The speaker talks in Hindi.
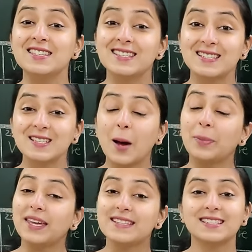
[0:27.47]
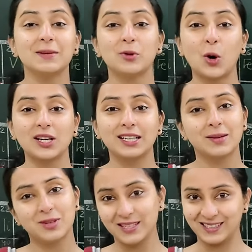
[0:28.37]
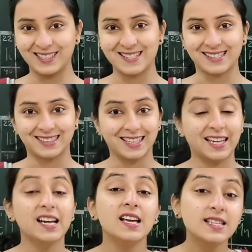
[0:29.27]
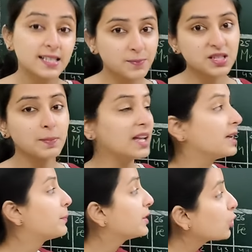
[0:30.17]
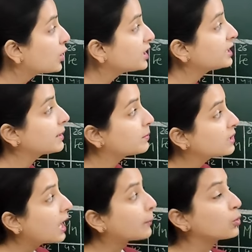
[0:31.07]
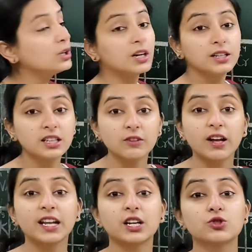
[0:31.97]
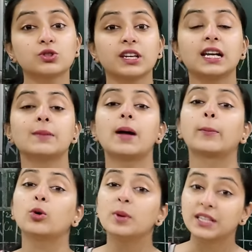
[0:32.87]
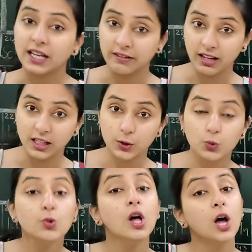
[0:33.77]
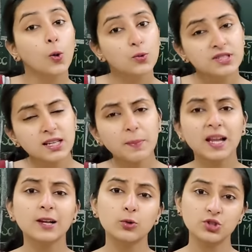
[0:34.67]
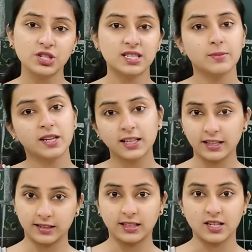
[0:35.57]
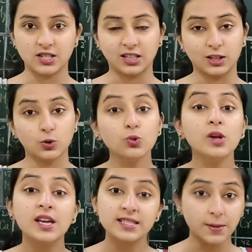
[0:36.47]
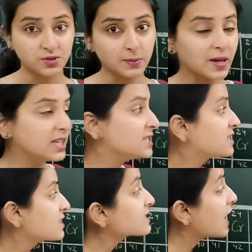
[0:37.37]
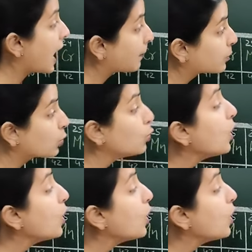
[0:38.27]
जिससे आप इजिली पीरियोडिक टेबल लर्न कर सकते हैं सबसे पहले पीरियोडिक टेबल आपको लर्न करवाने का जो तरीका मैं आपको बताने वाली हूँ उससे पहले कुछ चीज़ें मैं क्लियर करना चाहती हूँ सबसे पहली चीज आपको